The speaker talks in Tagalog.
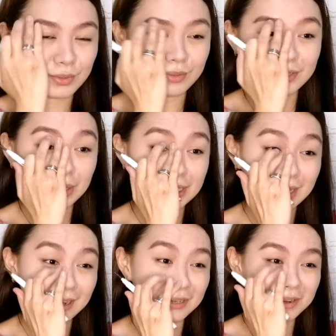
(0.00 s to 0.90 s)
So ito ang
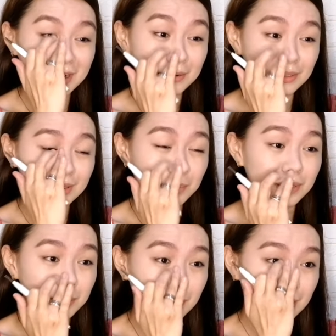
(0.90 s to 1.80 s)
ginagawa ko,
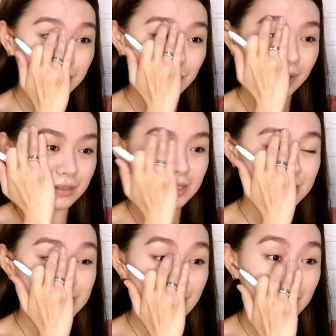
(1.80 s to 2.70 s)
ini-blend ko lang
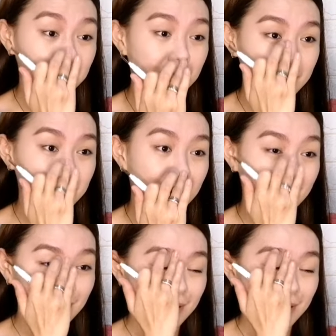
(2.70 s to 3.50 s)
din sa pababa.